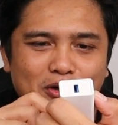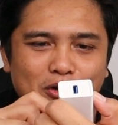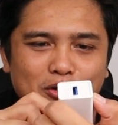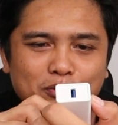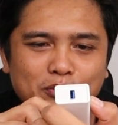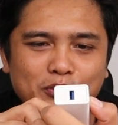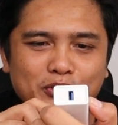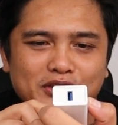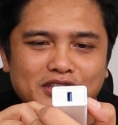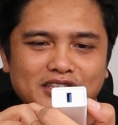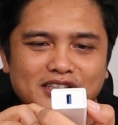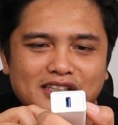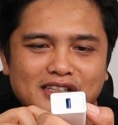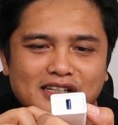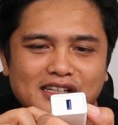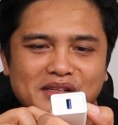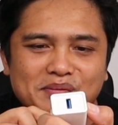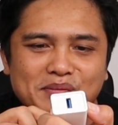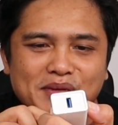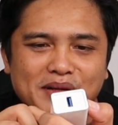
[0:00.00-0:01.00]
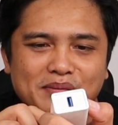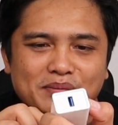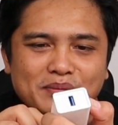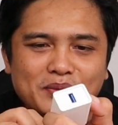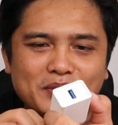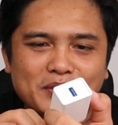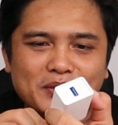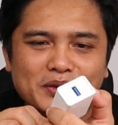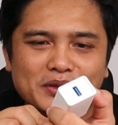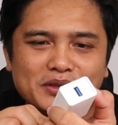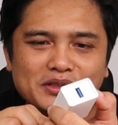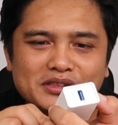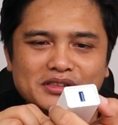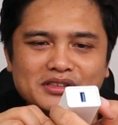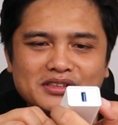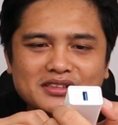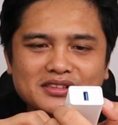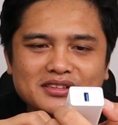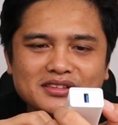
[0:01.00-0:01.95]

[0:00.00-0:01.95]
output di 5 volt